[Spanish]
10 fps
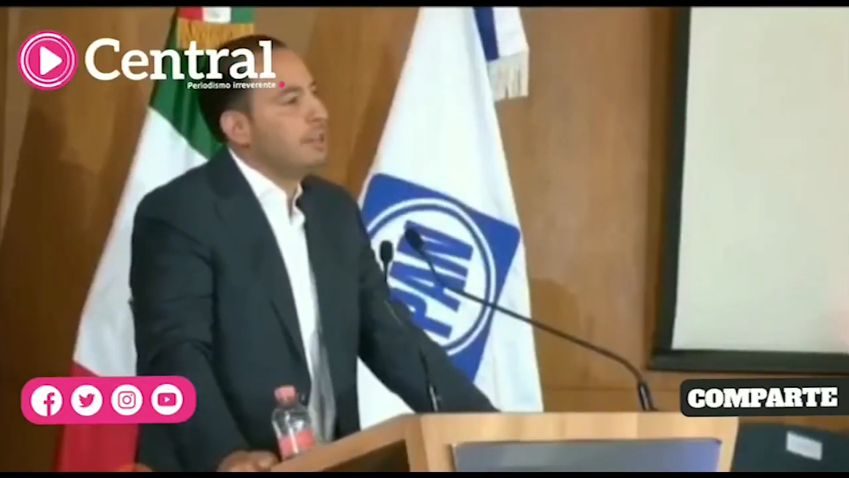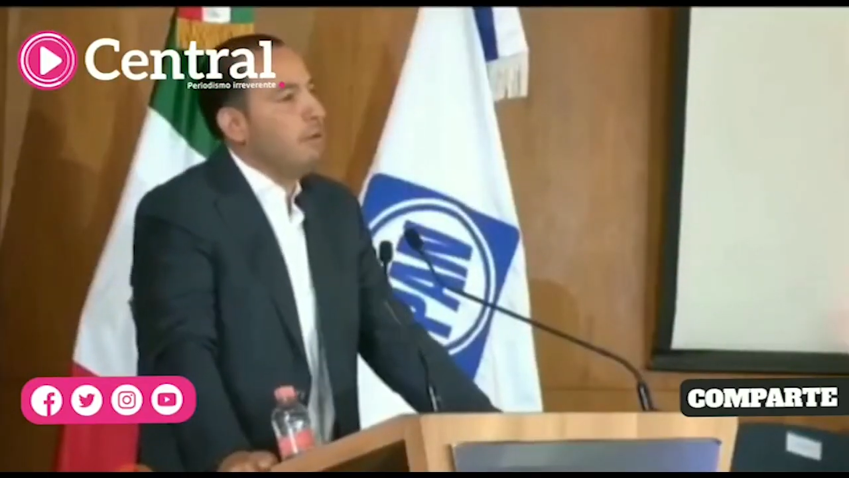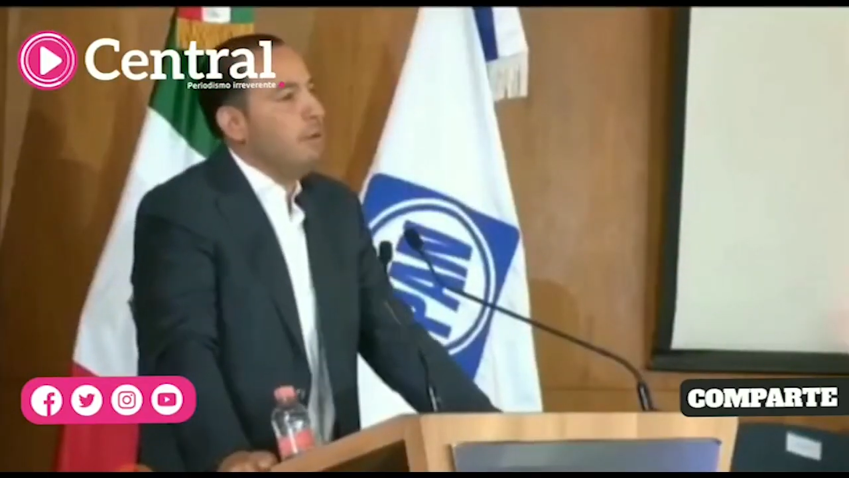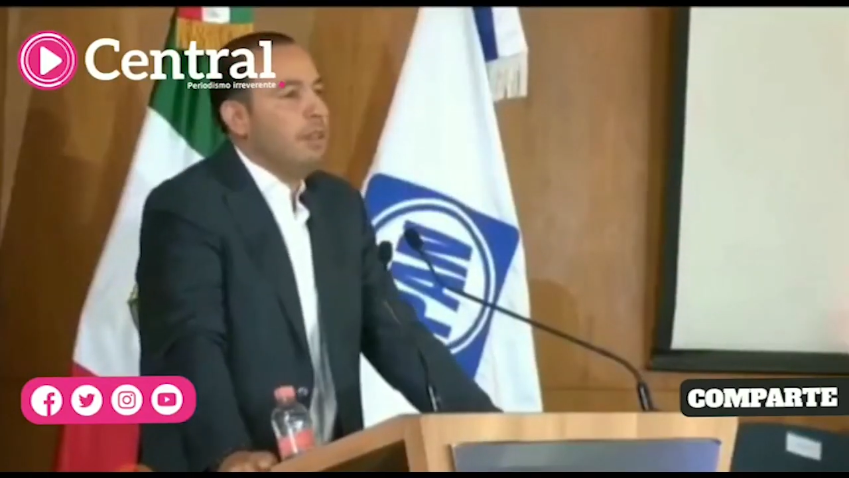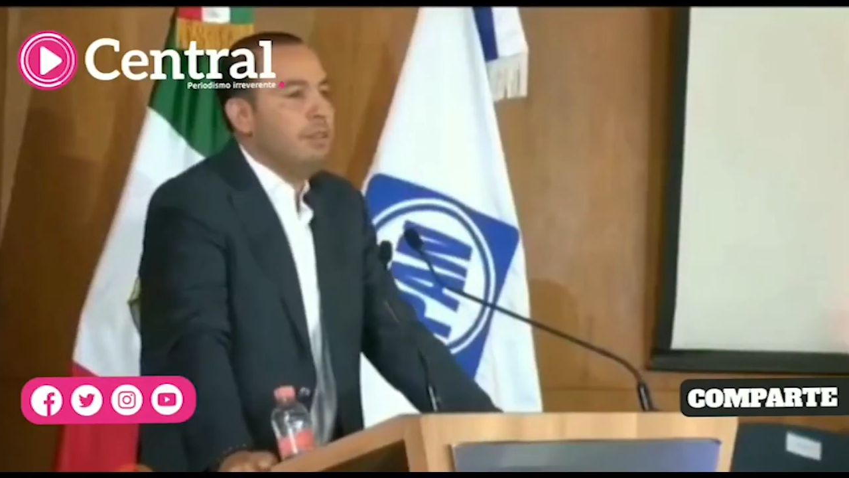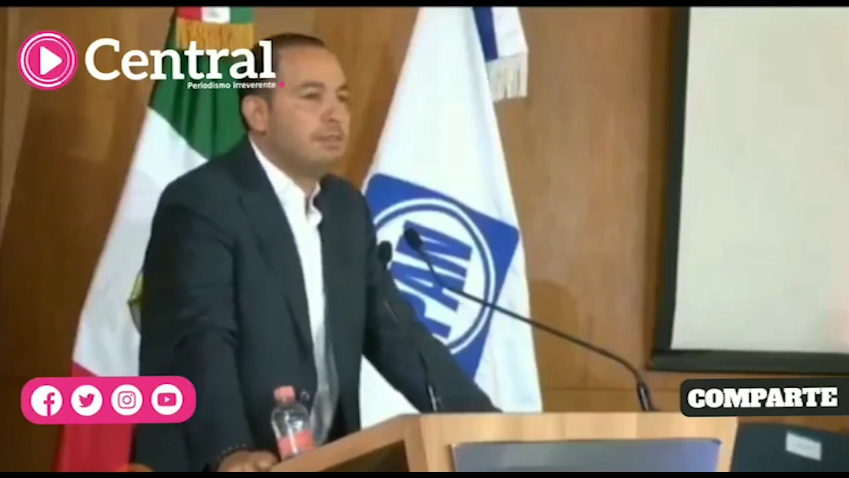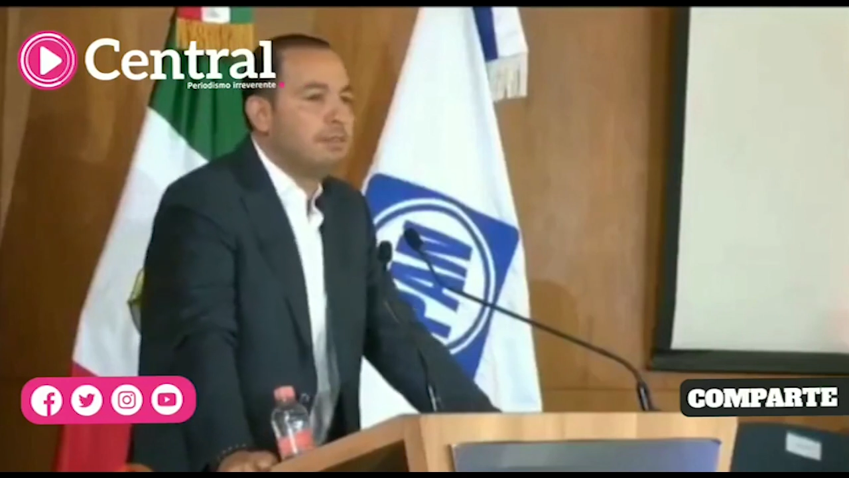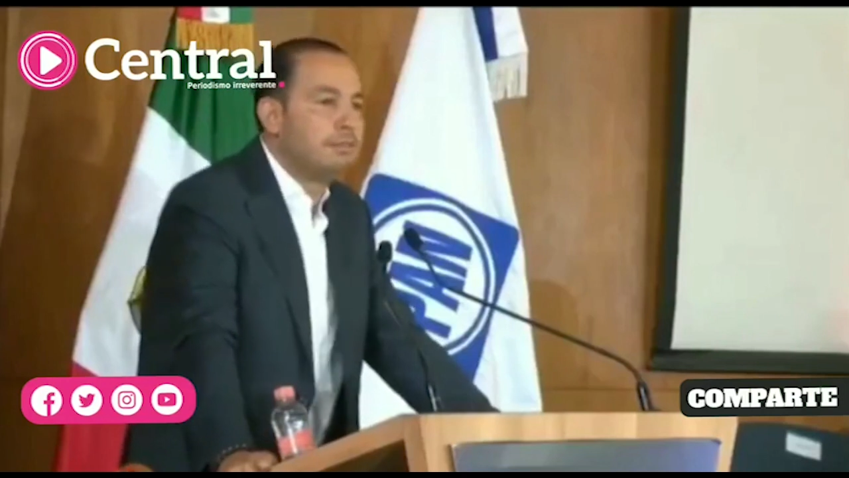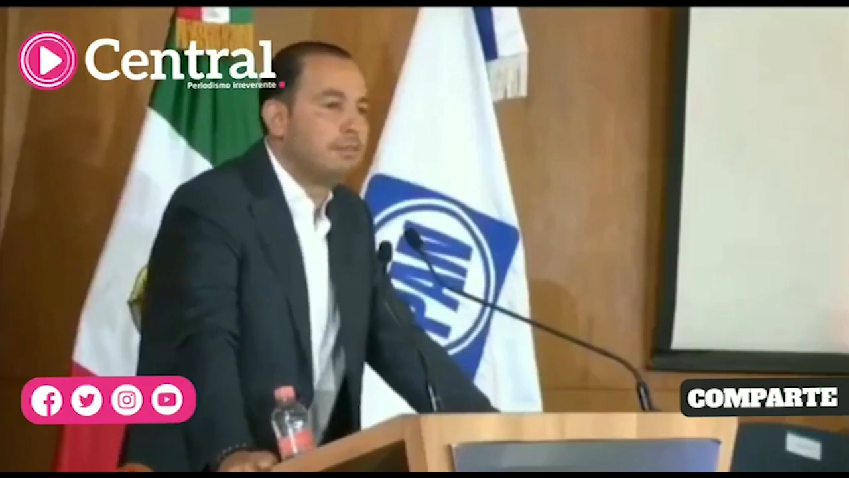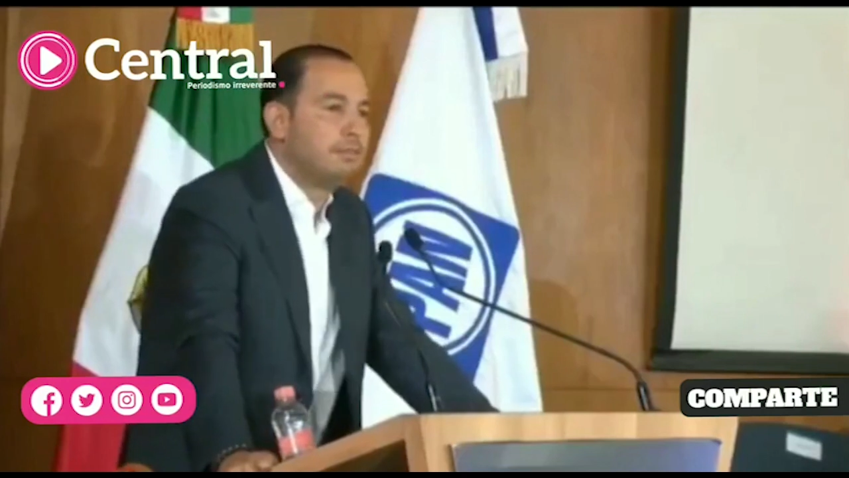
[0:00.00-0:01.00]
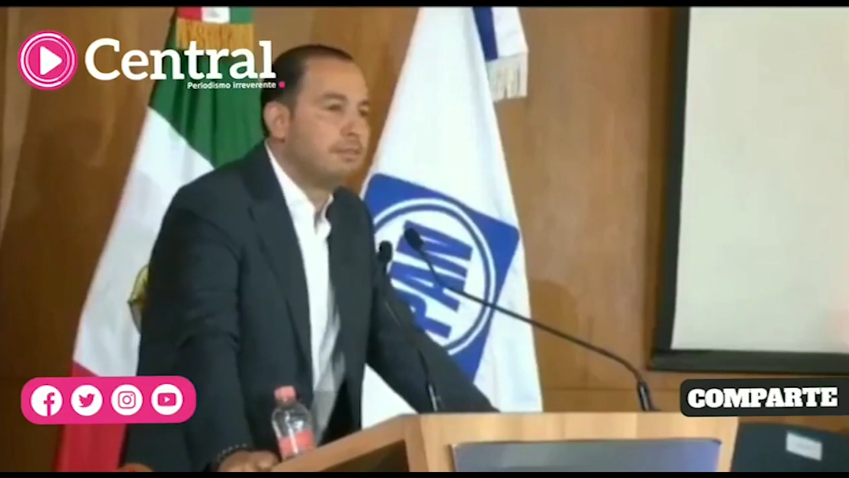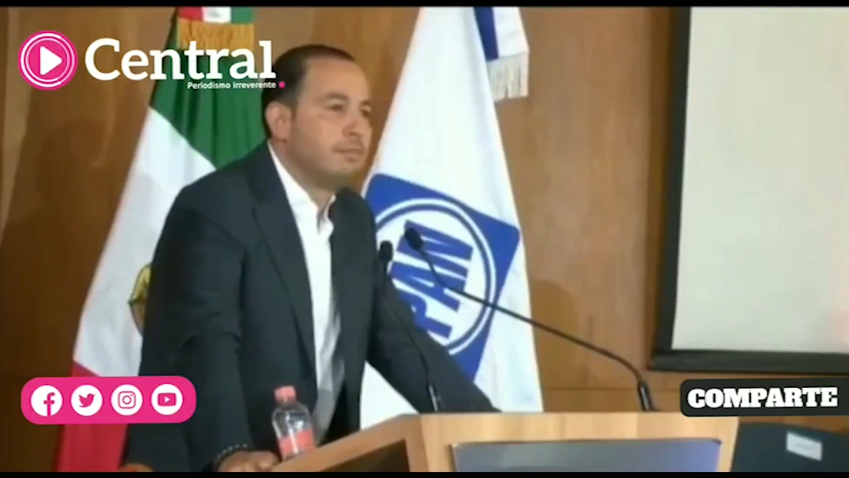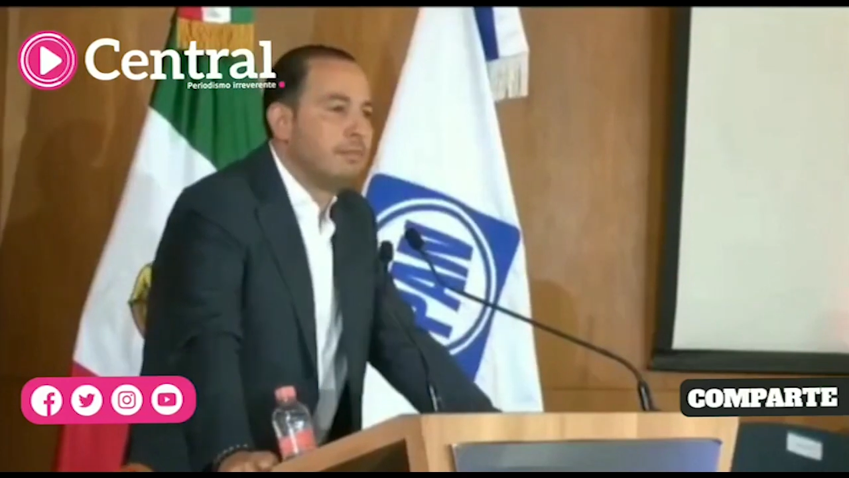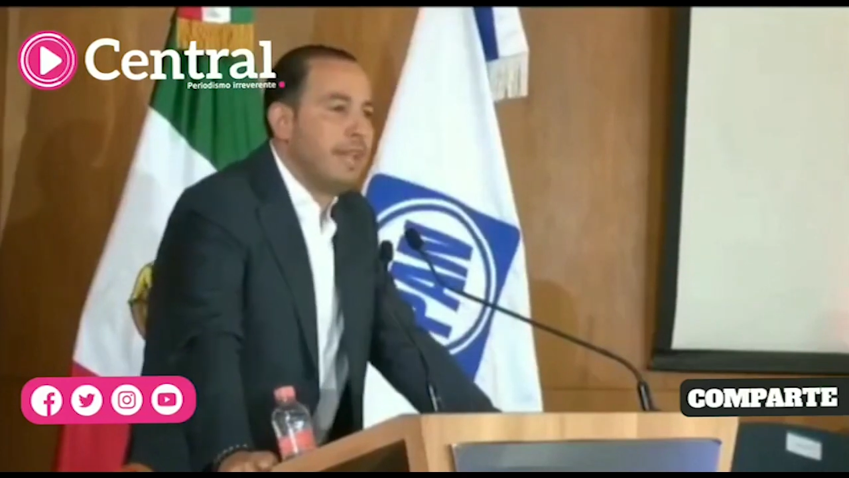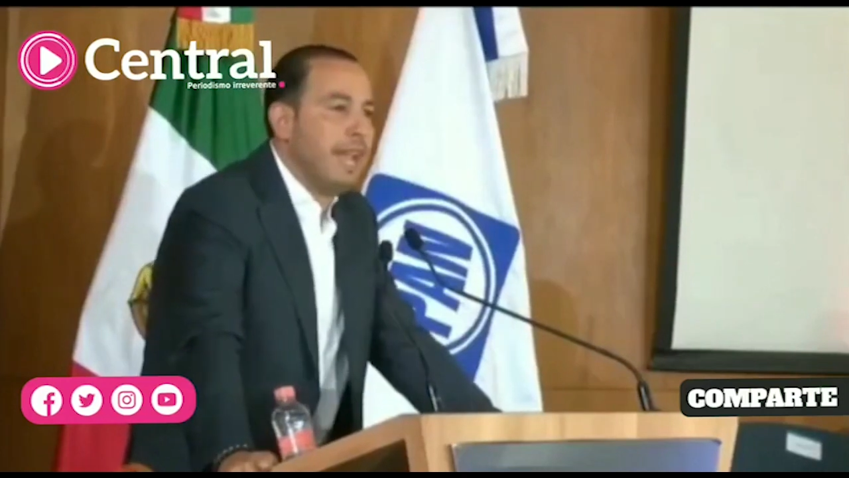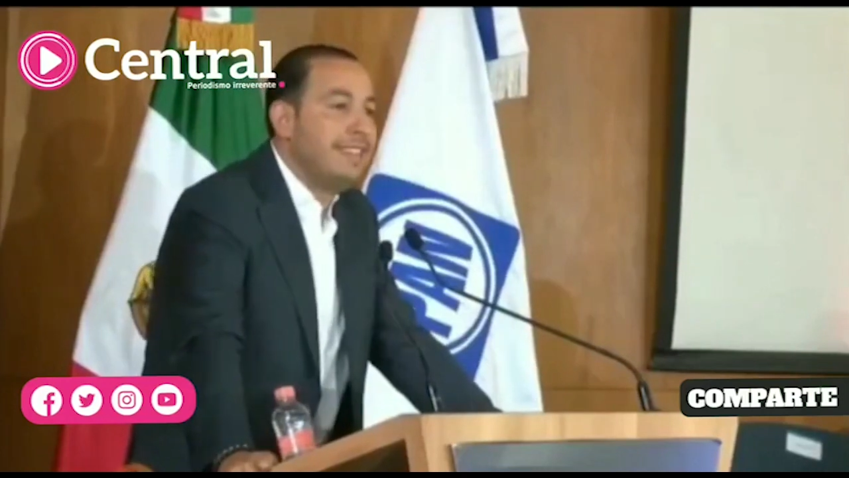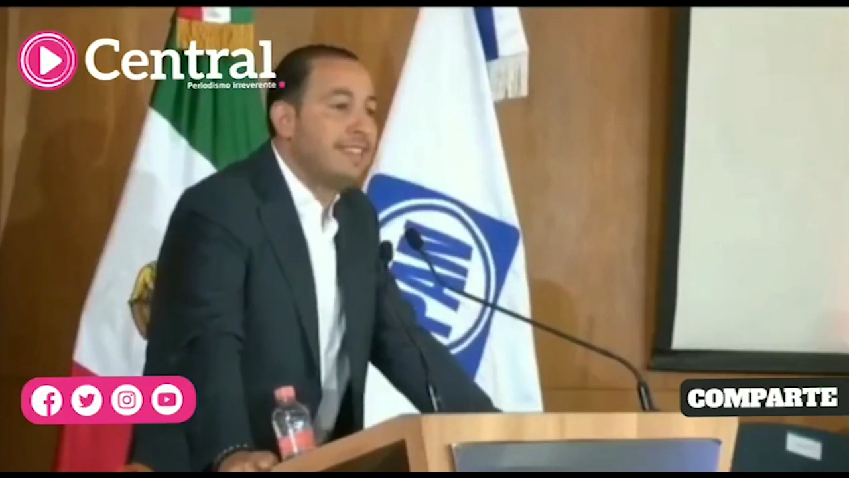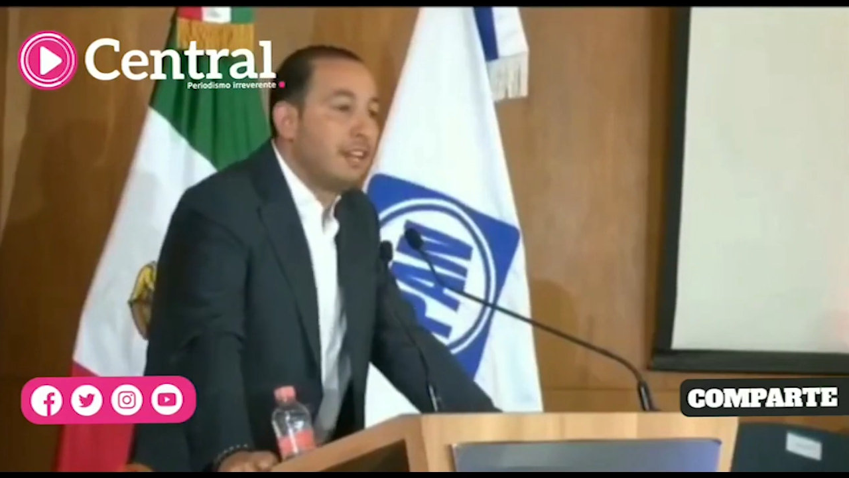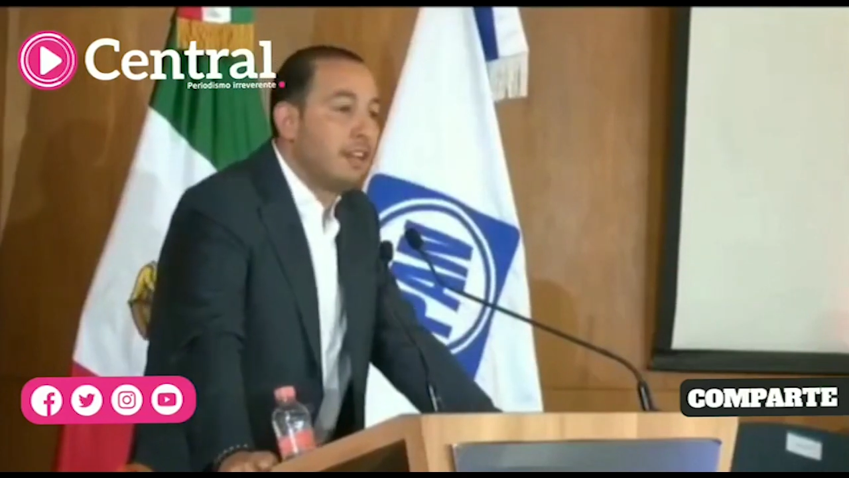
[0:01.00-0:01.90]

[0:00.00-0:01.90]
acuerdo entre